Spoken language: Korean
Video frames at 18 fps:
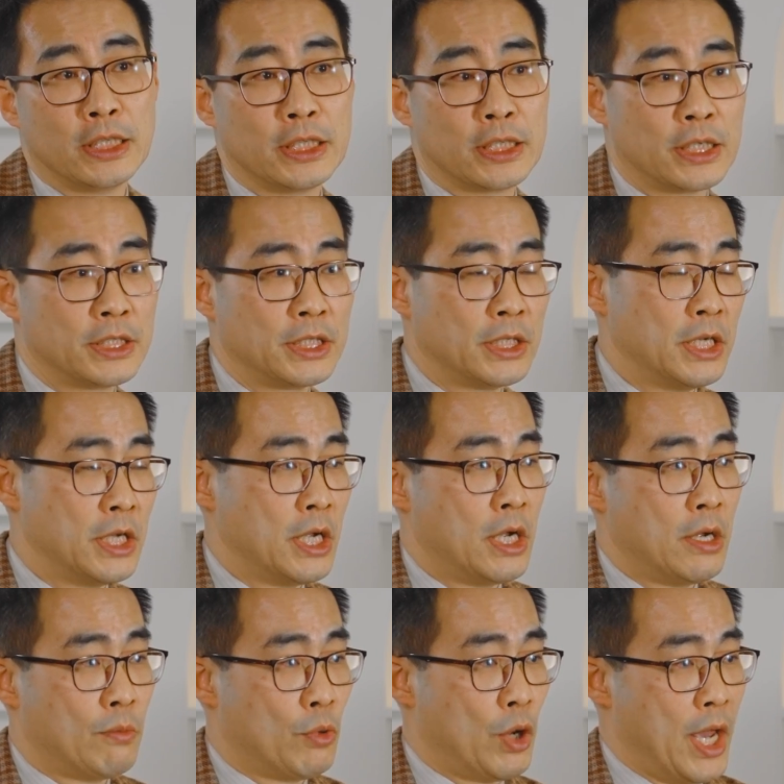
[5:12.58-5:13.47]
근데 사실
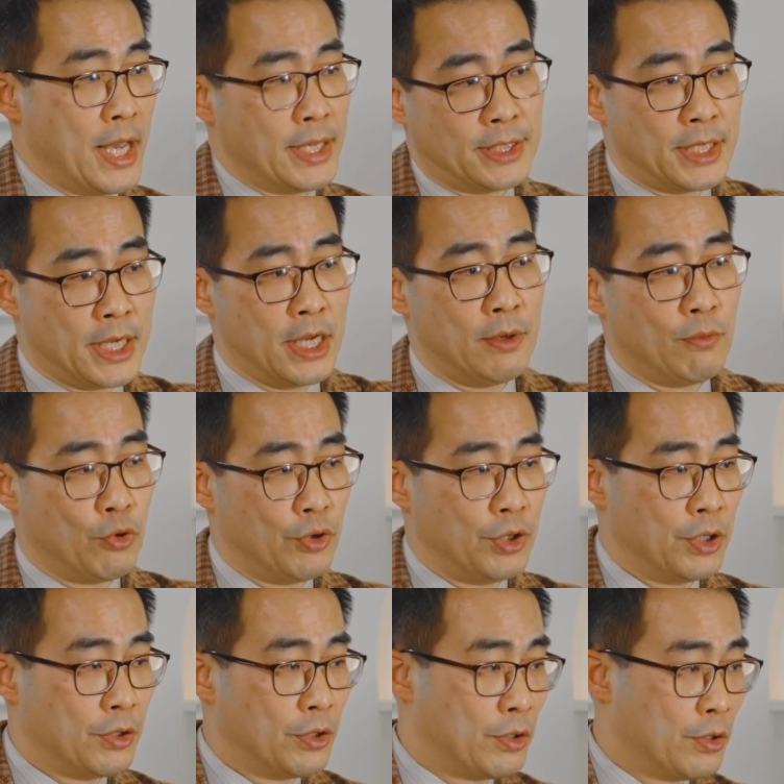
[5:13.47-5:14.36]
뭐 에스케이 뭐
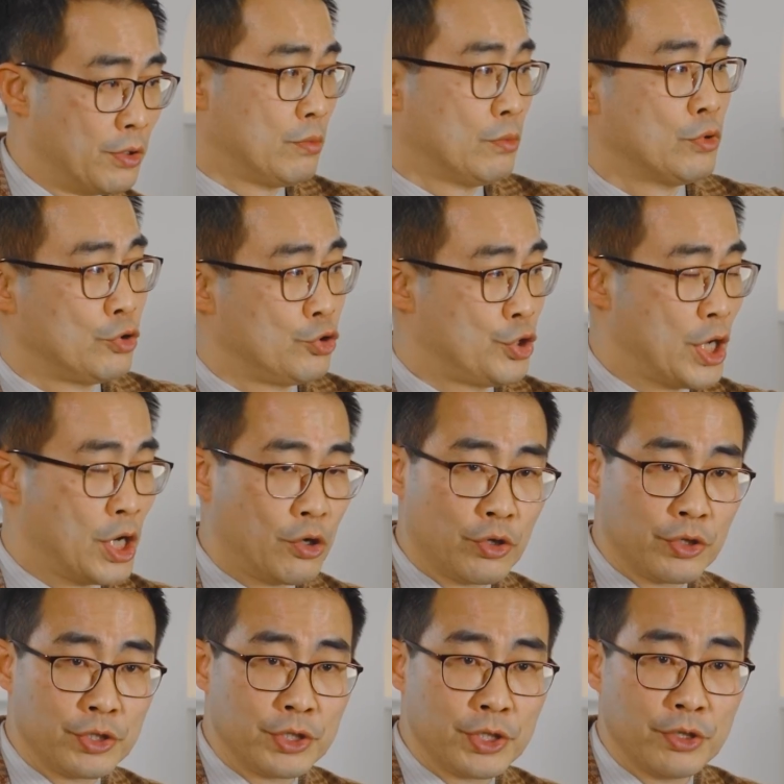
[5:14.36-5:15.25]
이거 뭐 쉘
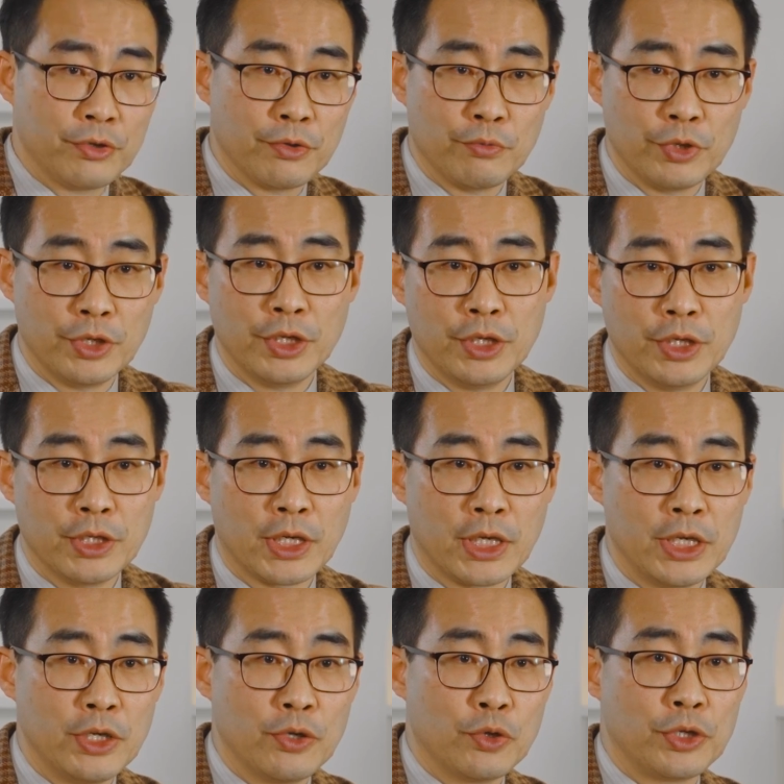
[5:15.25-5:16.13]
거 쓰세요, 뭐
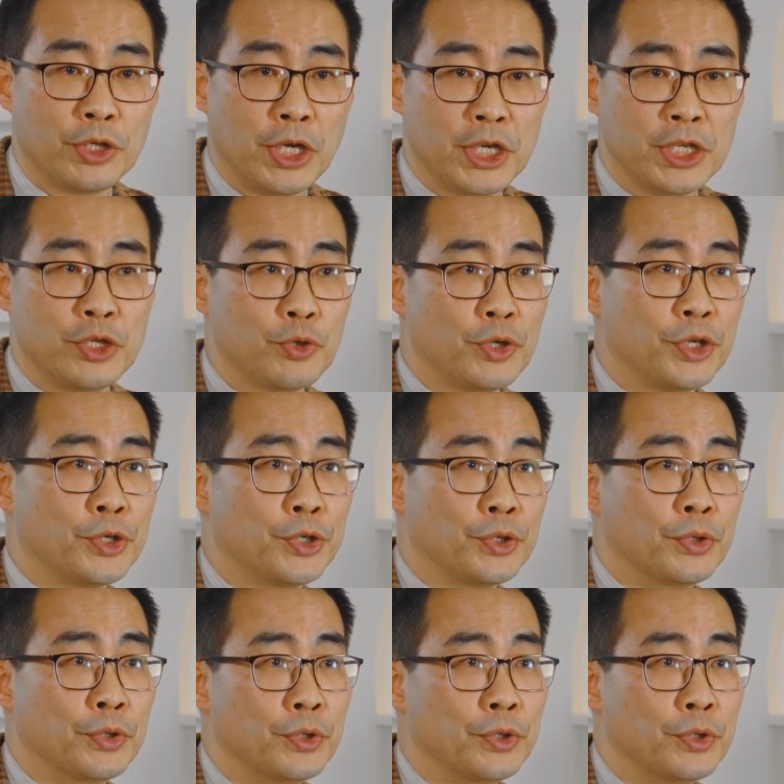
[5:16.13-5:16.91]
나 이런 거 되게 싫어요.